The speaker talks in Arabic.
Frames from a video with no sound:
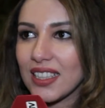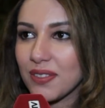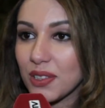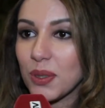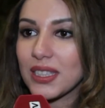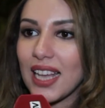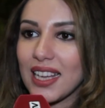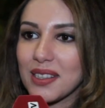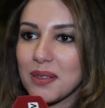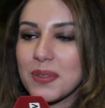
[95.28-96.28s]
فدوى
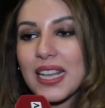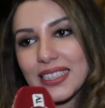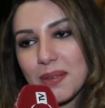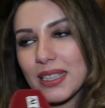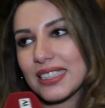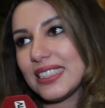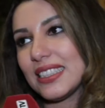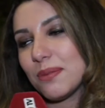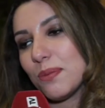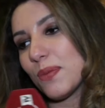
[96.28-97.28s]
الطالب سعيده
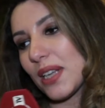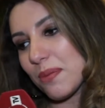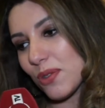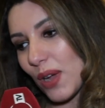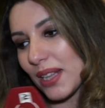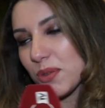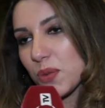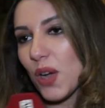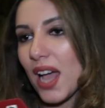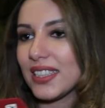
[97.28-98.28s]
بعدي كاين واحد
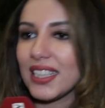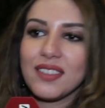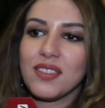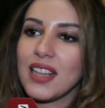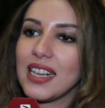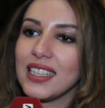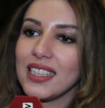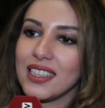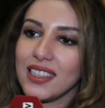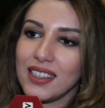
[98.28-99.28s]
المجموعه ديال الفنانين
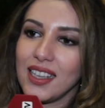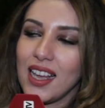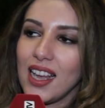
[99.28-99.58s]
اللي